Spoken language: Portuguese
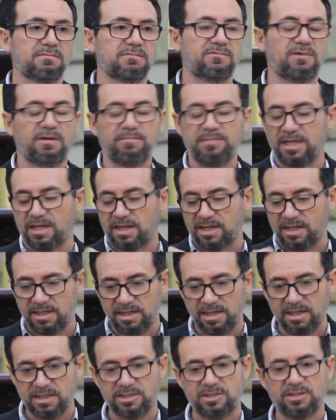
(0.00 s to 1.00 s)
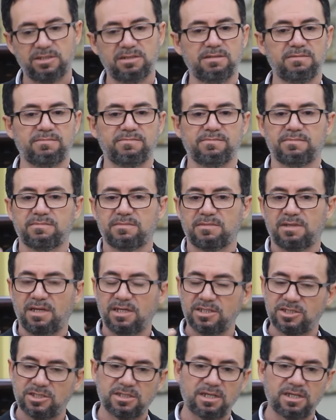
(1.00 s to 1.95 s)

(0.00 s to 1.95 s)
Família crente, rei de